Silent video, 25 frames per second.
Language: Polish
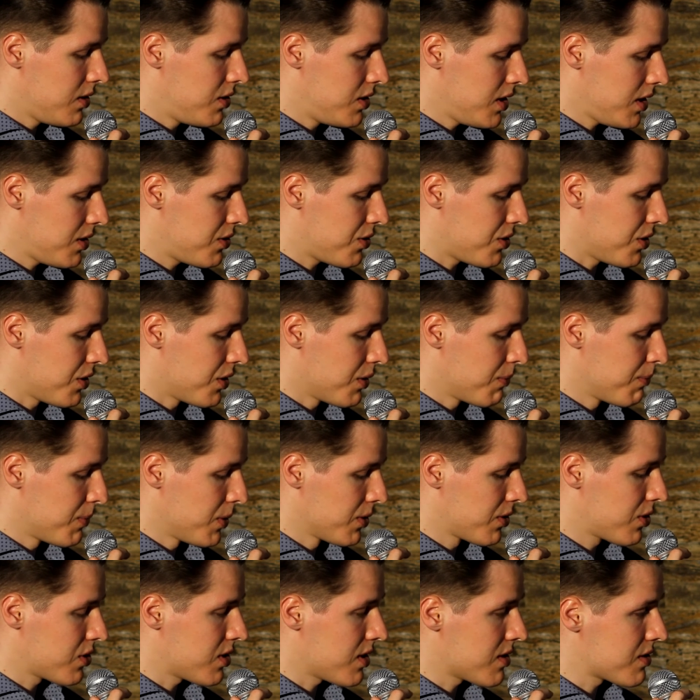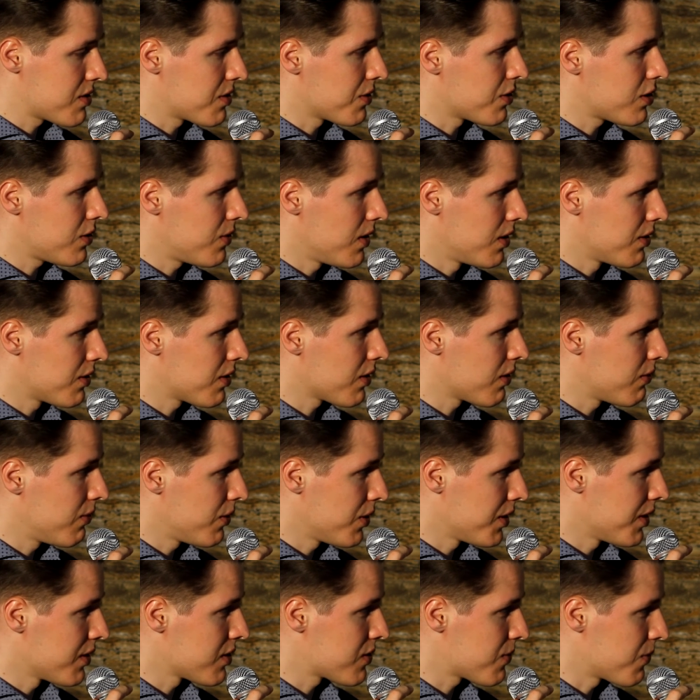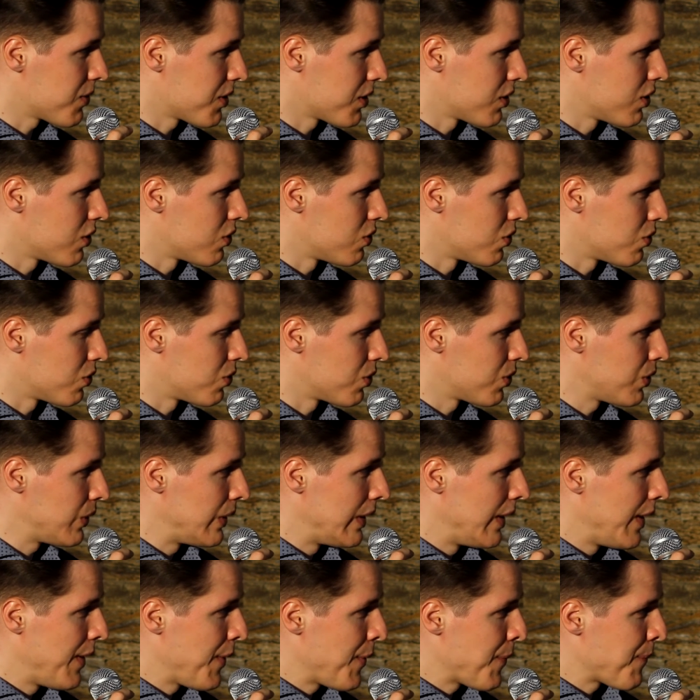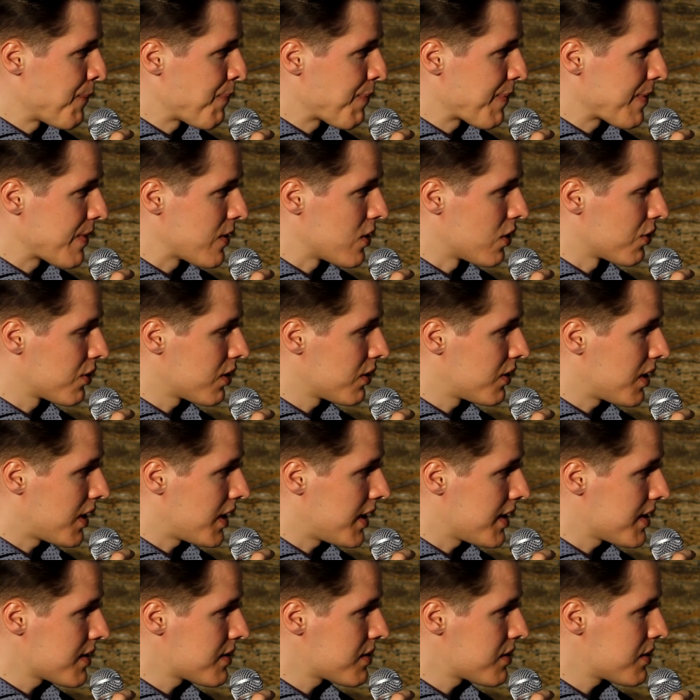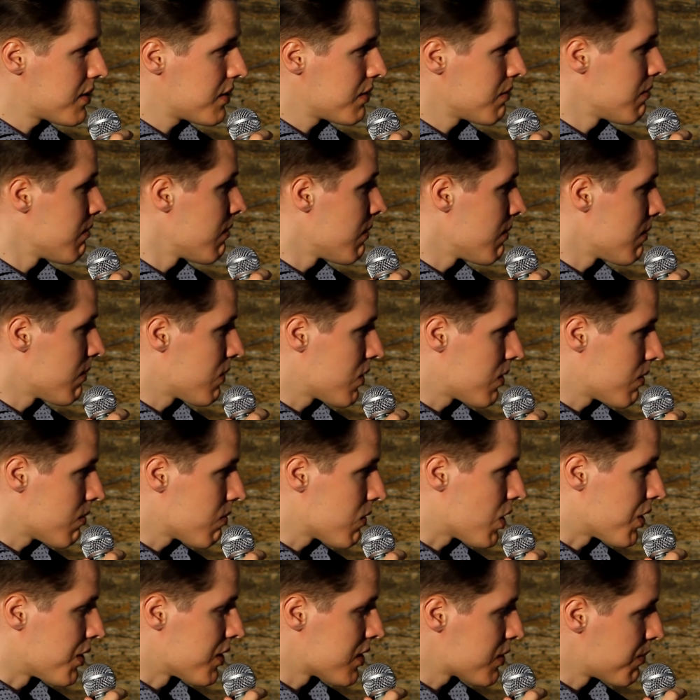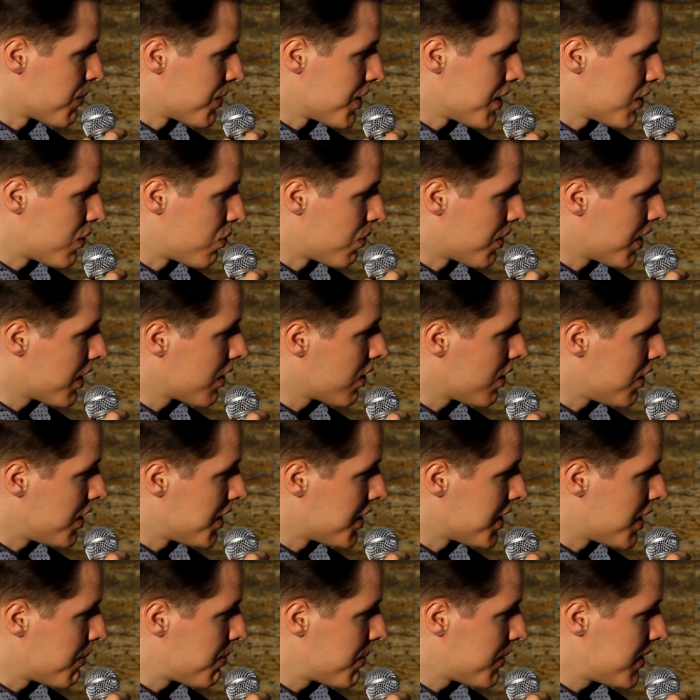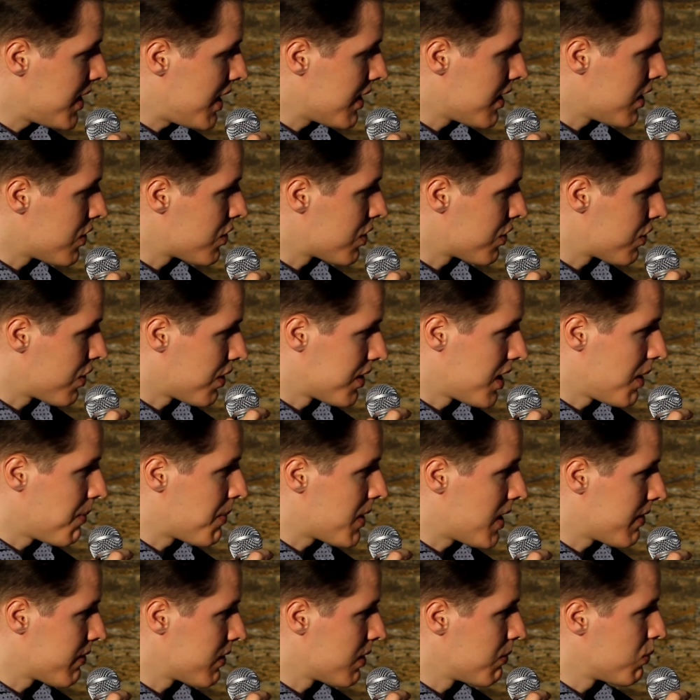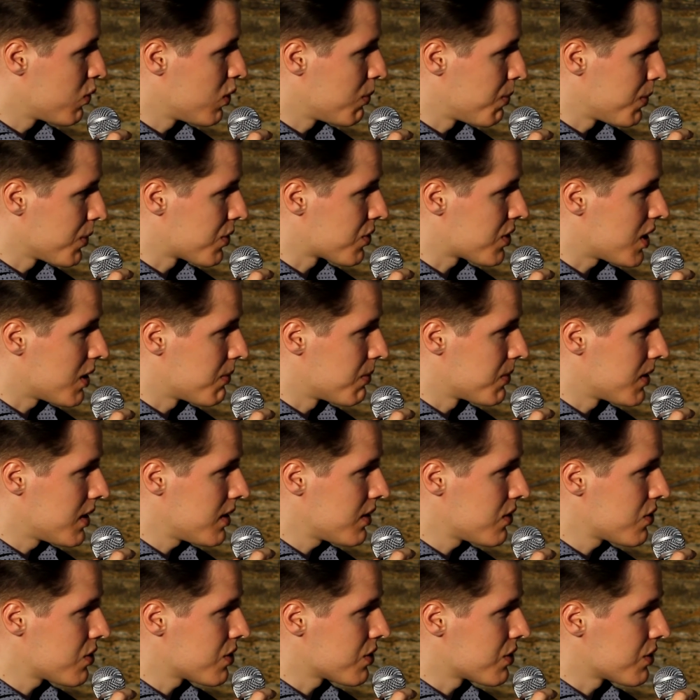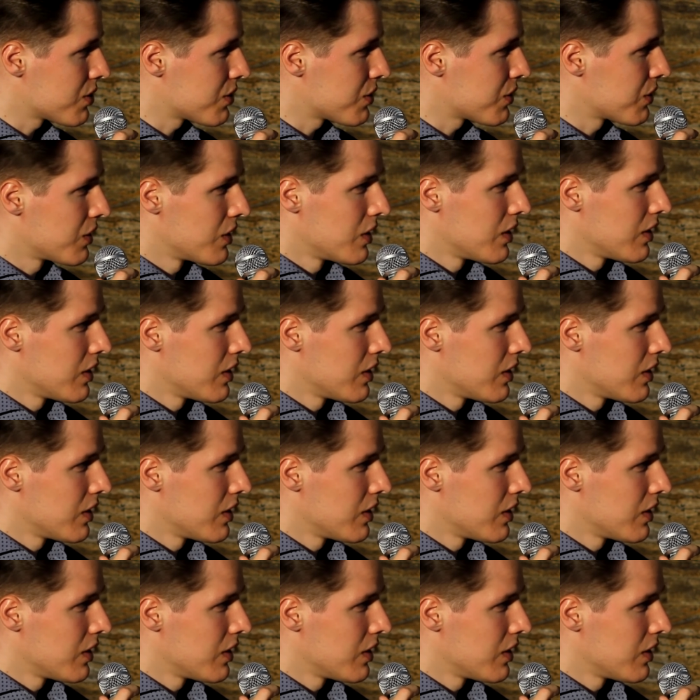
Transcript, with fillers: i dzieci podczas tych świętych wojen swojego ludu, no to teraz to jest moje drugie kolejne pytanie. Czy to naprawdę było potrzebne? Czy